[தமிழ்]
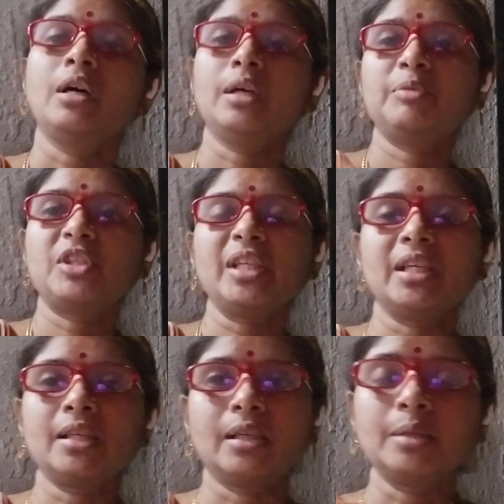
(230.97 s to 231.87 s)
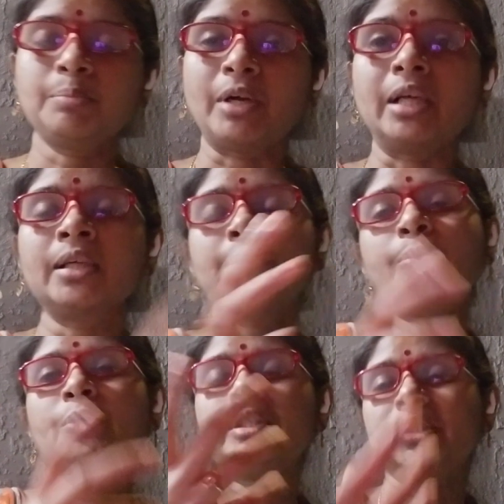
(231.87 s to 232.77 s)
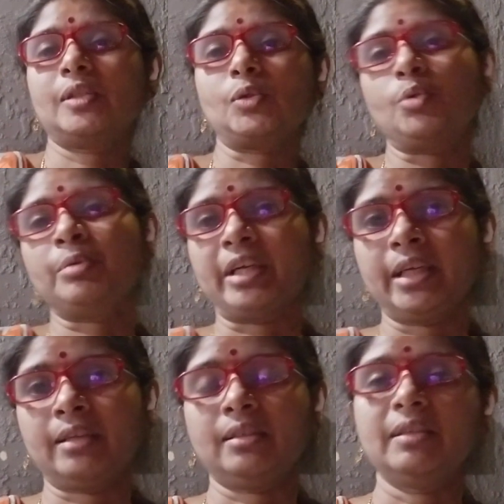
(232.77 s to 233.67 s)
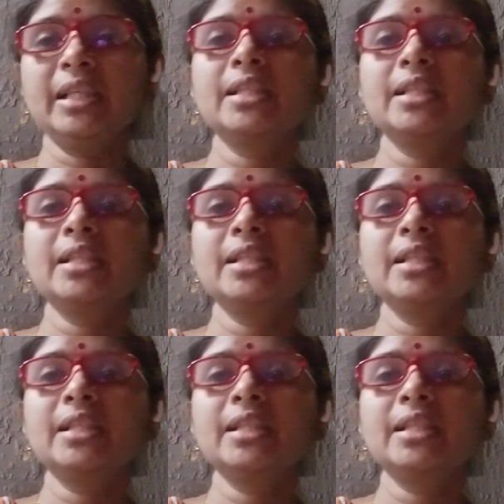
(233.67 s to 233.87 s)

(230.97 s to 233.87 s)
ஆப்வியஸாக எனக்கு அங்கே அங்கே போயிட்டு எனக்கு ஸ்கோப் கிடைக்கிறத விட